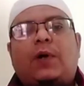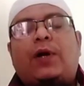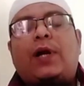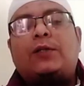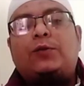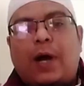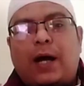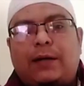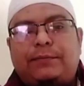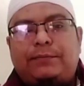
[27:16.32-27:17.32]
Lihat,
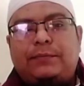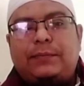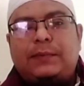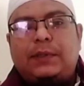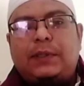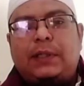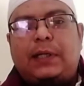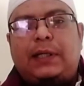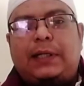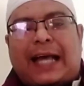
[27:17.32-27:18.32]
Wes
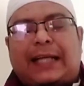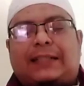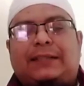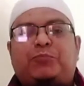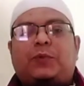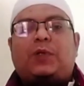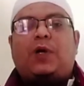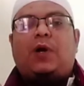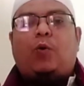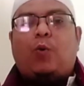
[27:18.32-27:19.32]
Al-Garni,
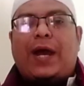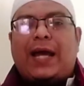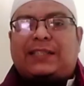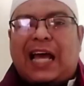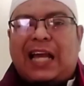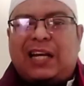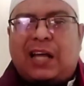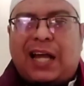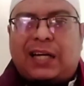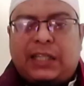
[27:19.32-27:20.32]
Wes bin Amir
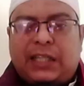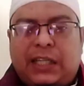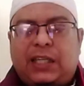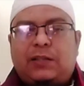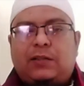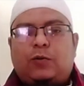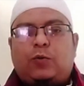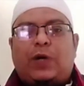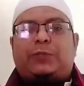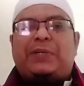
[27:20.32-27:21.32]
Al-Garni,
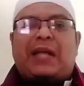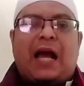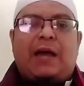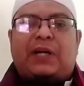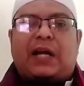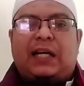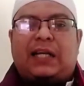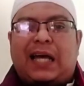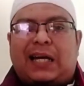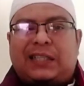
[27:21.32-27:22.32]
seorang
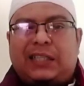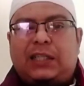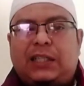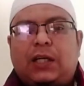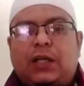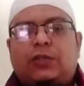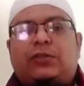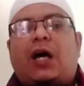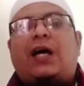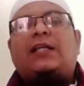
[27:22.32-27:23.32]
tabi'in,
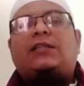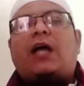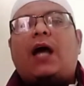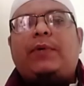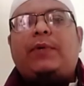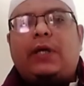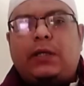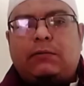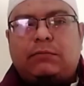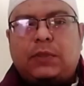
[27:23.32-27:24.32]
seorang tabi'in,
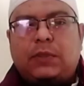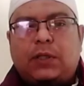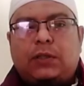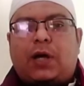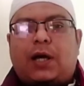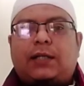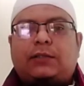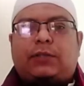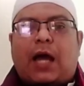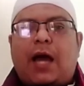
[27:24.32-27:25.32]
tabi'in, khairut
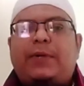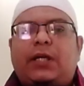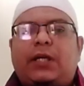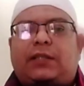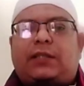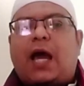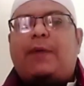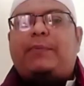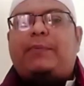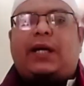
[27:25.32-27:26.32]
tabi'in,
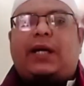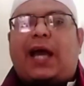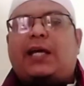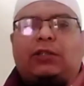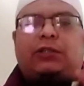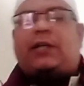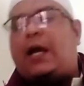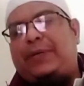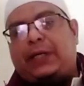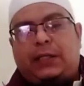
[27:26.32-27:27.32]
dia hidup
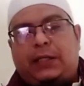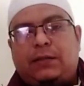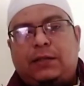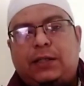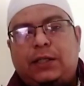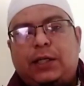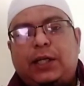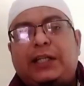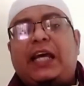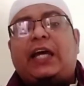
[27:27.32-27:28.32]
di zaman Nabi
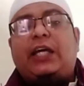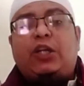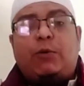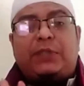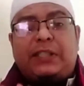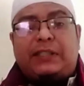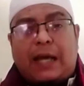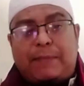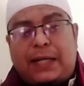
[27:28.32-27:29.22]
Shallallahu Alaihi Wasallam,